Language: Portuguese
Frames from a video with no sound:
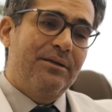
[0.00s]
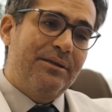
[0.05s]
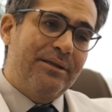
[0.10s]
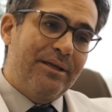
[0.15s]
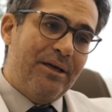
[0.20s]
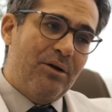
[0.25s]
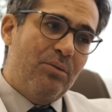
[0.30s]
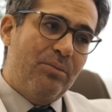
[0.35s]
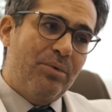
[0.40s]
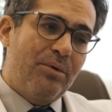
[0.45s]

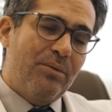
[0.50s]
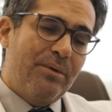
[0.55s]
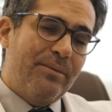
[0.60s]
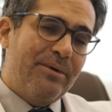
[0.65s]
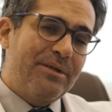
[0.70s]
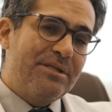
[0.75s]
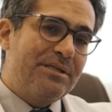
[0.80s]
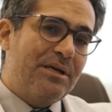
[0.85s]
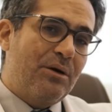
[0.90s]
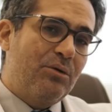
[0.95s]
ter algum
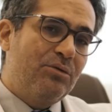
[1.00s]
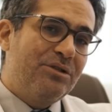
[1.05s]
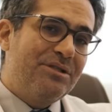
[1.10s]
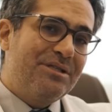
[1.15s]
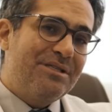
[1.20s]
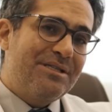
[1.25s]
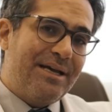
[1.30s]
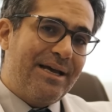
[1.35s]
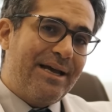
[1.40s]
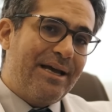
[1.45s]
problema de saúde
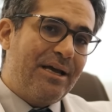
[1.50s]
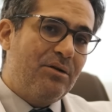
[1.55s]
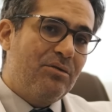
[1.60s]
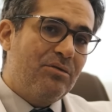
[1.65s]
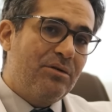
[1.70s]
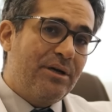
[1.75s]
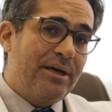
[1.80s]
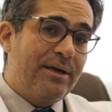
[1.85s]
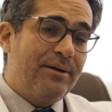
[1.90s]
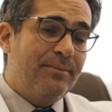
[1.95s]

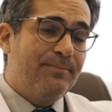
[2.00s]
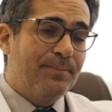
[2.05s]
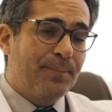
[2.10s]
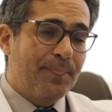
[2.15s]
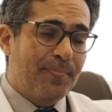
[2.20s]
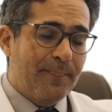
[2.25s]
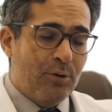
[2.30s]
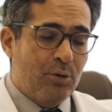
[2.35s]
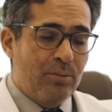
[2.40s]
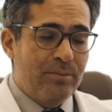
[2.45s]
sério, né,
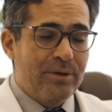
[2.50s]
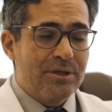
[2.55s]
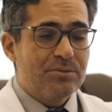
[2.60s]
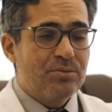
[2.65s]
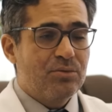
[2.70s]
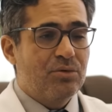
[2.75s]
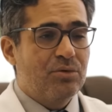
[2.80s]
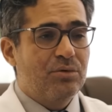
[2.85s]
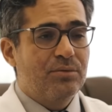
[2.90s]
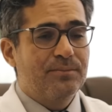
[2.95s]
ou
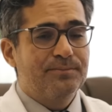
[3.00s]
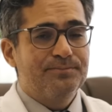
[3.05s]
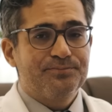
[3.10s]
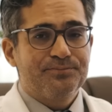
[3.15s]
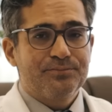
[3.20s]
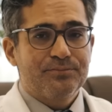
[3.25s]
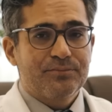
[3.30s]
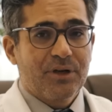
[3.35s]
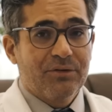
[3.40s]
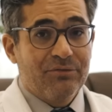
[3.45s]
mesmo
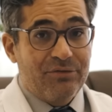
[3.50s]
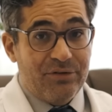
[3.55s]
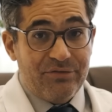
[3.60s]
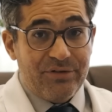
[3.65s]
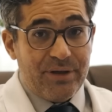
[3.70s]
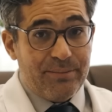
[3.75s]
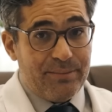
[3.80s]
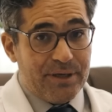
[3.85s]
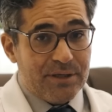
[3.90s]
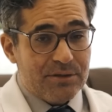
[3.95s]

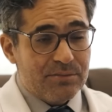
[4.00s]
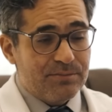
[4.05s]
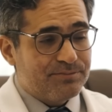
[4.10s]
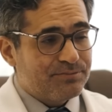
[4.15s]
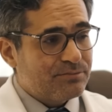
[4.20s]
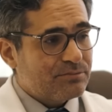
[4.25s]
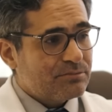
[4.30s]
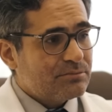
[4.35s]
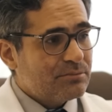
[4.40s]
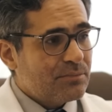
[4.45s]
viver mesmo,
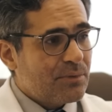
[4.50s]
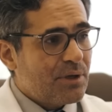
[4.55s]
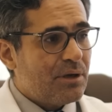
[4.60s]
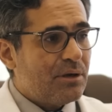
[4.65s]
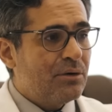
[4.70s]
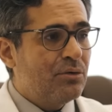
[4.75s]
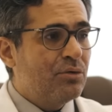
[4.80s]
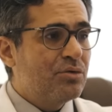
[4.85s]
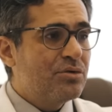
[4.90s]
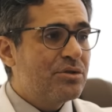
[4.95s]

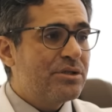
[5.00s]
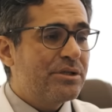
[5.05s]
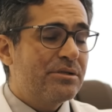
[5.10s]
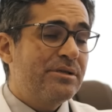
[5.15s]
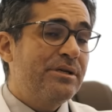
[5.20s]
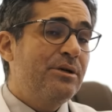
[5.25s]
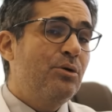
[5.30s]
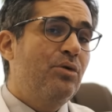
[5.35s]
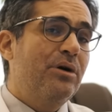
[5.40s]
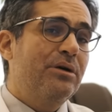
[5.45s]
nos
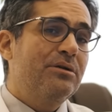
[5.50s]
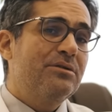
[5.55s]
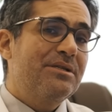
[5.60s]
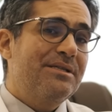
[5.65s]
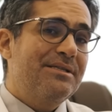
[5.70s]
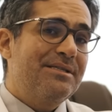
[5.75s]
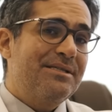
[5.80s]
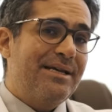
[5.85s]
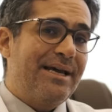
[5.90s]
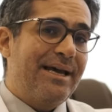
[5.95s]
cinco anos
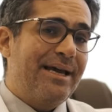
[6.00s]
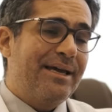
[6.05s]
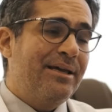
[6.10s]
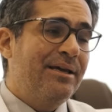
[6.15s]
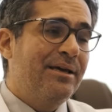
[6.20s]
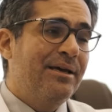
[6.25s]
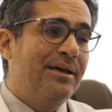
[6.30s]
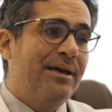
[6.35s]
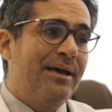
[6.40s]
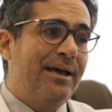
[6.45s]
que
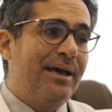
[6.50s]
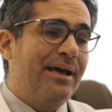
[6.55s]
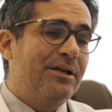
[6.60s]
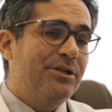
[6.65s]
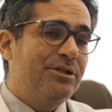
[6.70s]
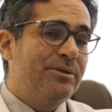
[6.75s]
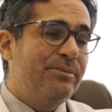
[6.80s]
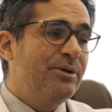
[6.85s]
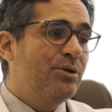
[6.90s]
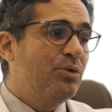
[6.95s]
seguem,
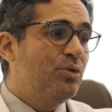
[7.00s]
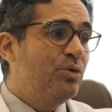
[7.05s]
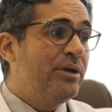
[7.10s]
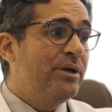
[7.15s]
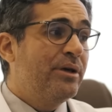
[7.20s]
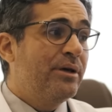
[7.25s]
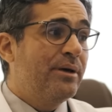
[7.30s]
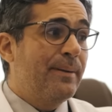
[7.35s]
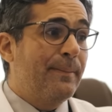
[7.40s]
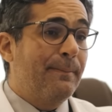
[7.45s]
ela
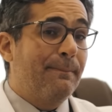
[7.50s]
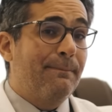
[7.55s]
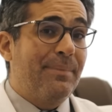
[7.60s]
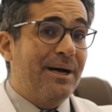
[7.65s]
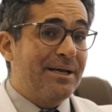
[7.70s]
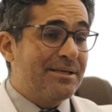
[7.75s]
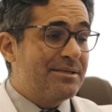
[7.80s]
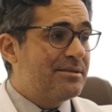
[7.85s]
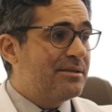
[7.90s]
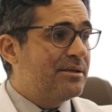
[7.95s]
diminui
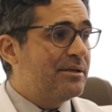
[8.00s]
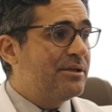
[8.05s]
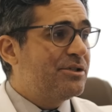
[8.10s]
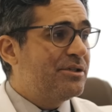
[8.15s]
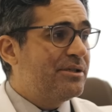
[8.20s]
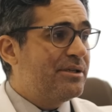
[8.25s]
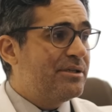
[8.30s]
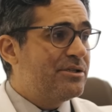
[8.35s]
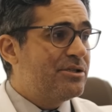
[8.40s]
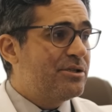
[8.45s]

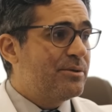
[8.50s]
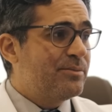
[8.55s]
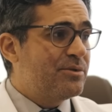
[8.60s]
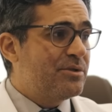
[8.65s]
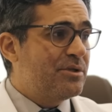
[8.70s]
bastante nesse tipo